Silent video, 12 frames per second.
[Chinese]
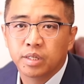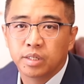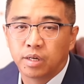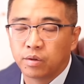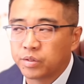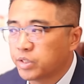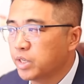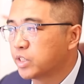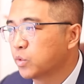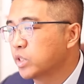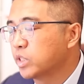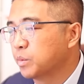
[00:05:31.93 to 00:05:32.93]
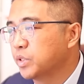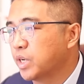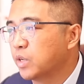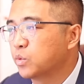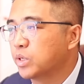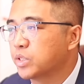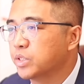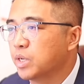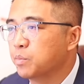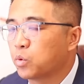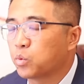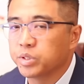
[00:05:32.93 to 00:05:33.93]
然后呢，这也是为什么前一段时间，
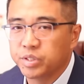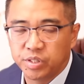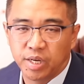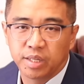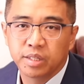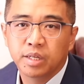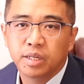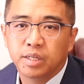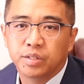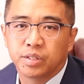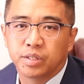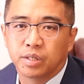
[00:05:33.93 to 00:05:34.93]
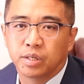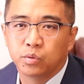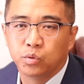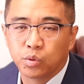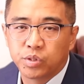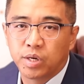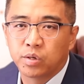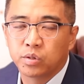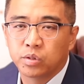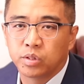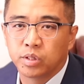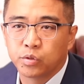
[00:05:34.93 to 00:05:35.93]
包括以前这个旅游签
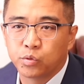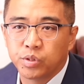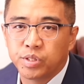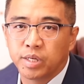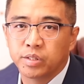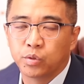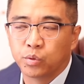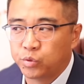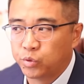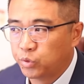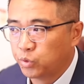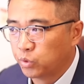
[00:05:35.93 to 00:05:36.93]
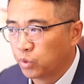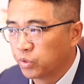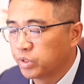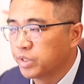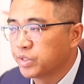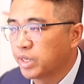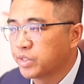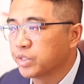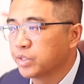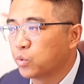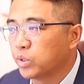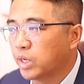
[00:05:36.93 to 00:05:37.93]
和学签，有有有的人在自
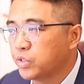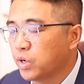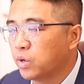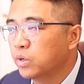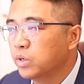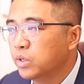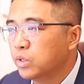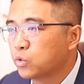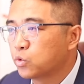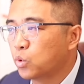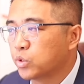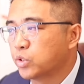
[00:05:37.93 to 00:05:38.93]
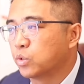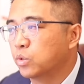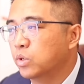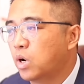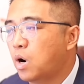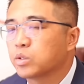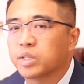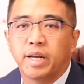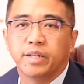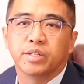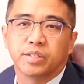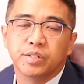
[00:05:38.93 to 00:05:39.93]
己国家交做这种
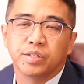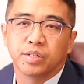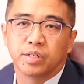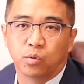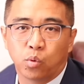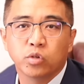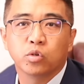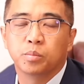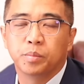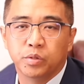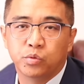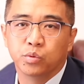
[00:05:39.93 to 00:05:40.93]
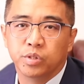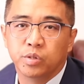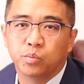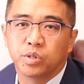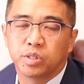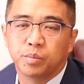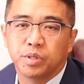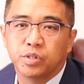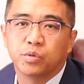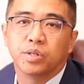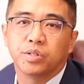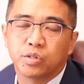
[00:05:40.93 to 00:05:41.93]
Outland 的申请，很快就会被拒，因为是被计
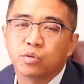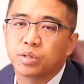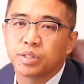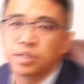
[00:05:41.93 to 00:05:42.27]
算机处理